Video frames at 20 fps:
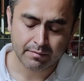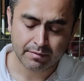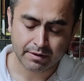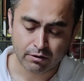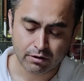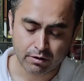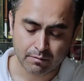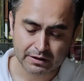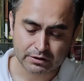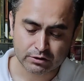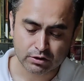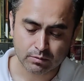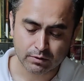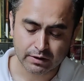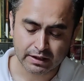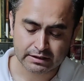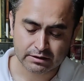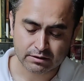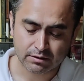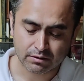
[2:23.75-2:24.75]
pero lo más
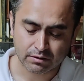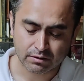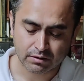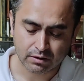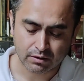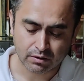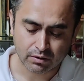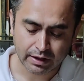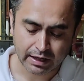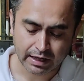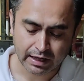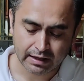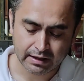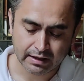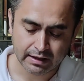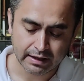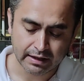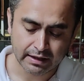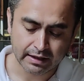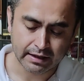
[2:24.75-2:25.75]
común es con hoja
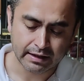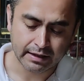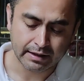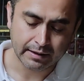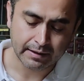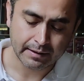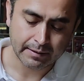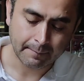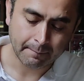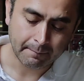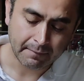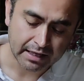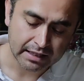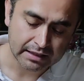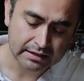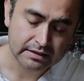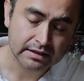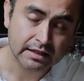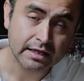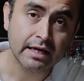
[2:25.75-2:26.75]
de
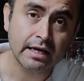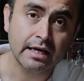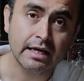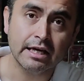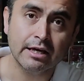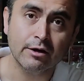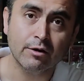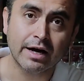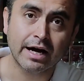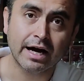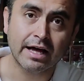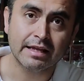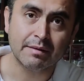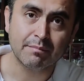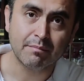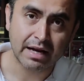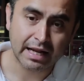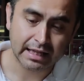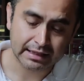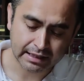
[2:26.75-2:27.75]
maíz y hoja
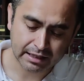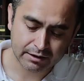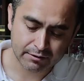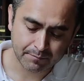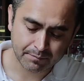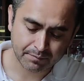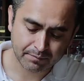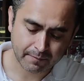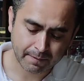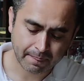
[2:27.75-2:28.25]
de plátano,